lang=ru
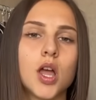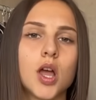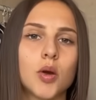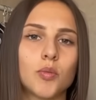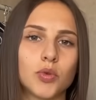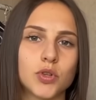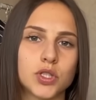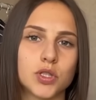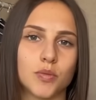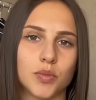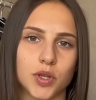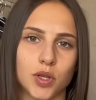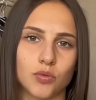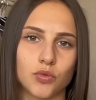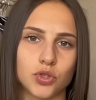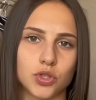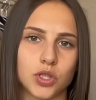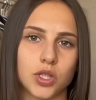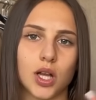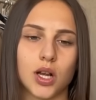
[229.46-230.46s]
просто
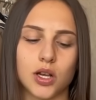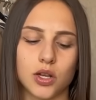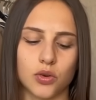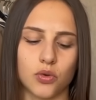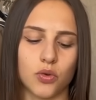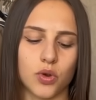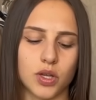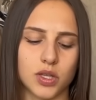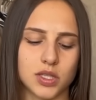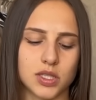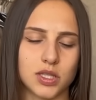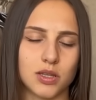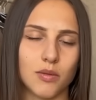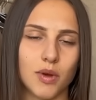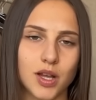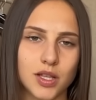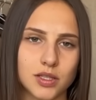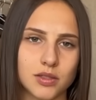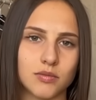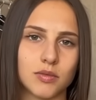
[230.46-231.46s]
потому что так легко их
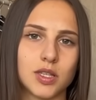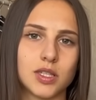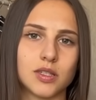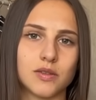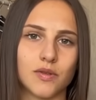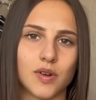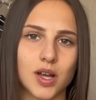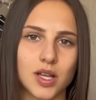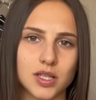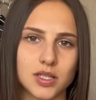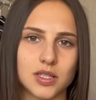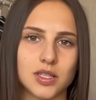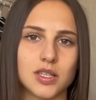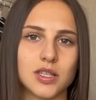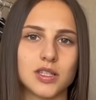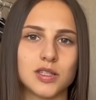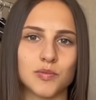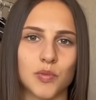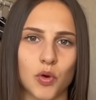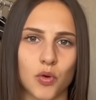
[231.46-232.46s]
снимать, надевать
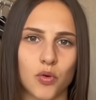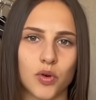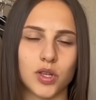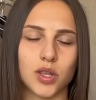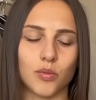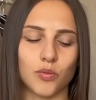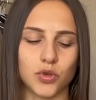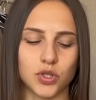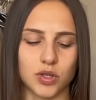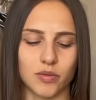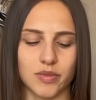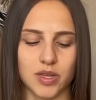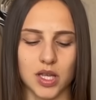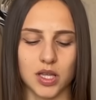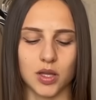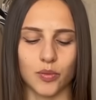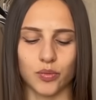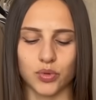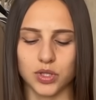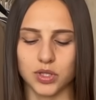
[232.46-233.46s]
и спокойно можно
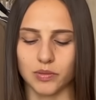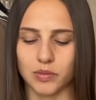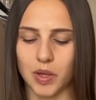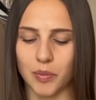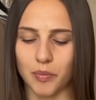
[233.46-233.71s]
менять, допустим, на